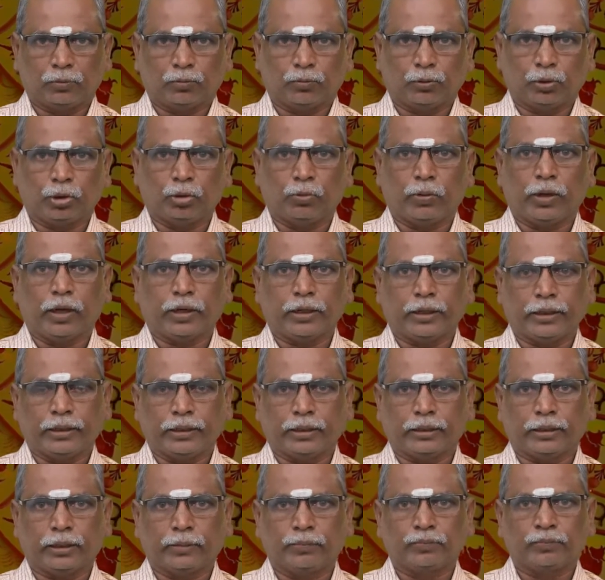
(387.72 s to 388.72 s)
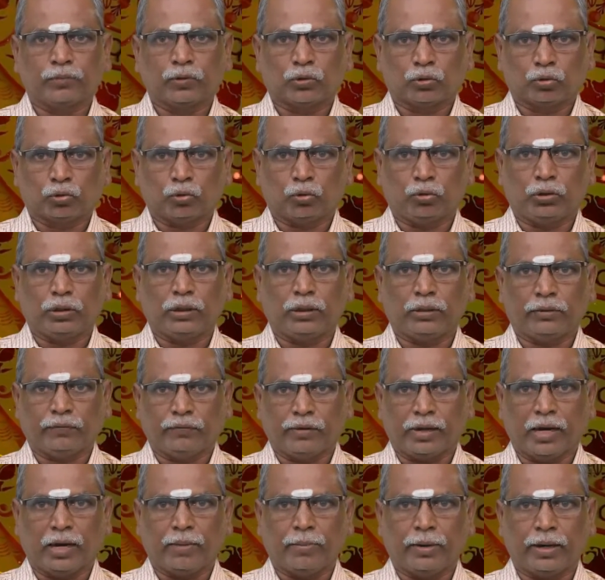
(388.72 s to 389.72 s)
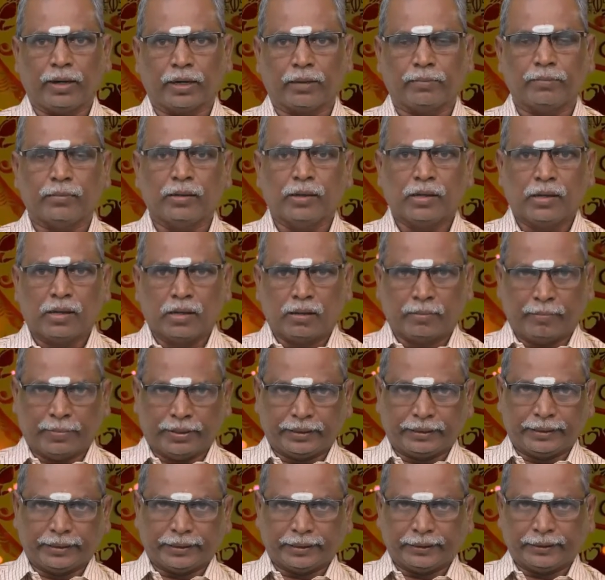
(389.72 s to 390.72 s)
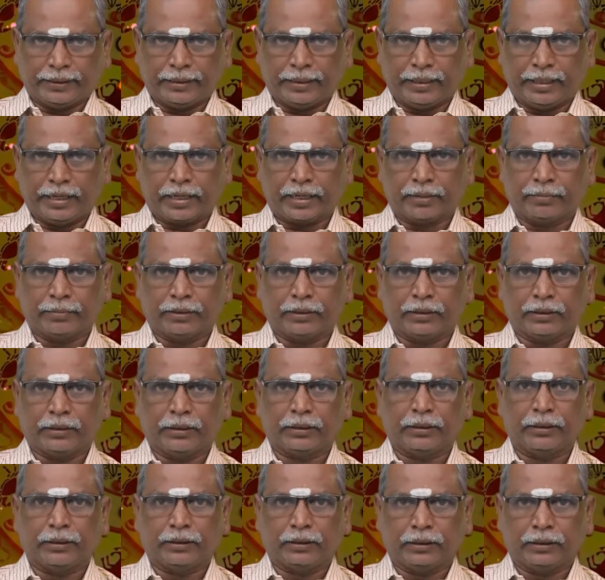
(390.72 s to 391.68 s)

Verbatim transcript: பொதுவாக இன்றைய தினம் தொழில் வியாபாரம் மந்தகதியில் ஆரம்பித்து